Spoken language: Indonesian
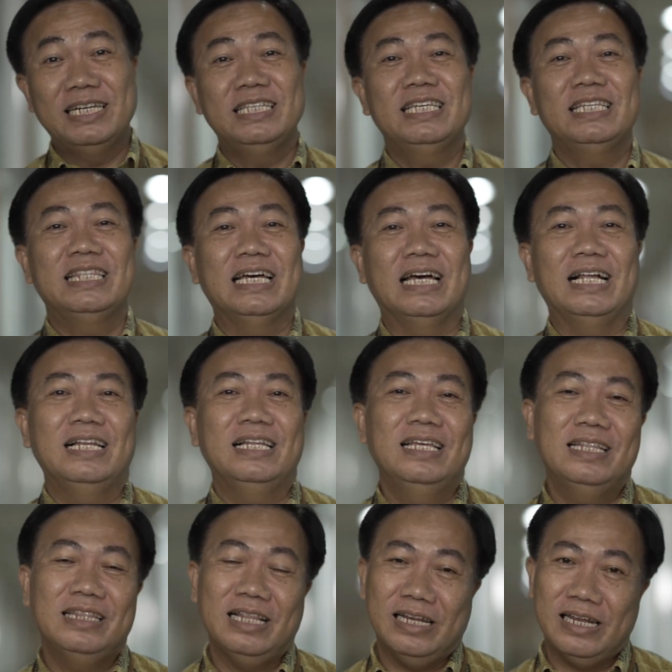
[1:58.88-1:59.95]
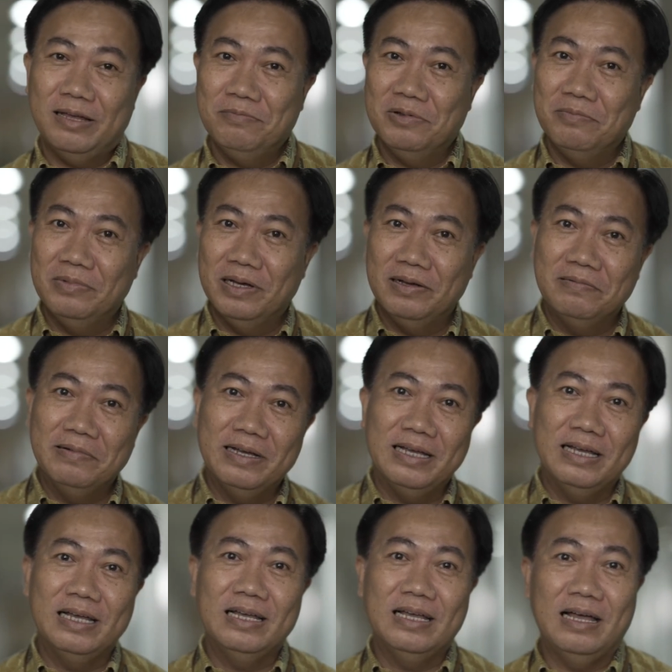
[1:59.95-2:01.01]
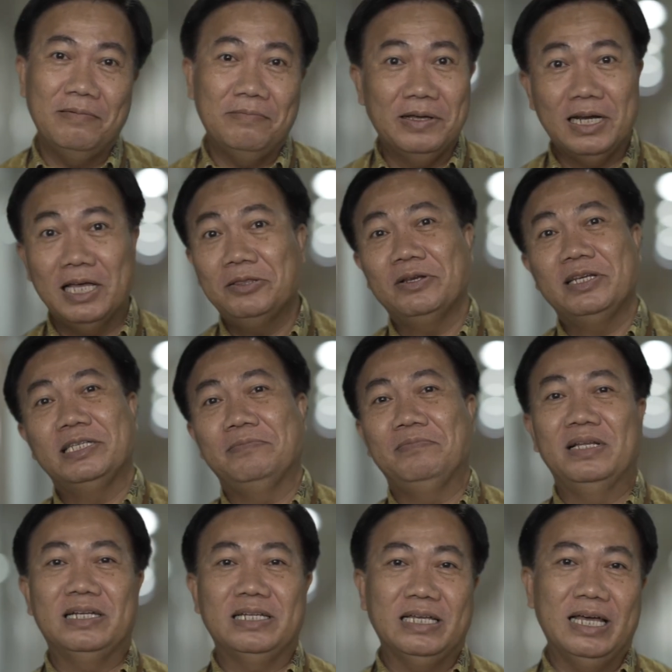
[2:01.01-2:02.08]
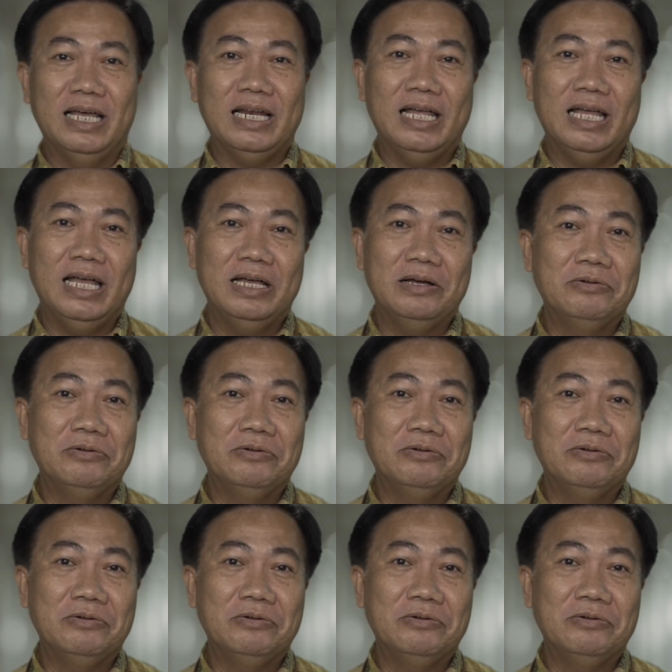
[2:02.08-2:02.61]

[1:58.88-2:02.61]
digital telah membawa aparatur sipil negara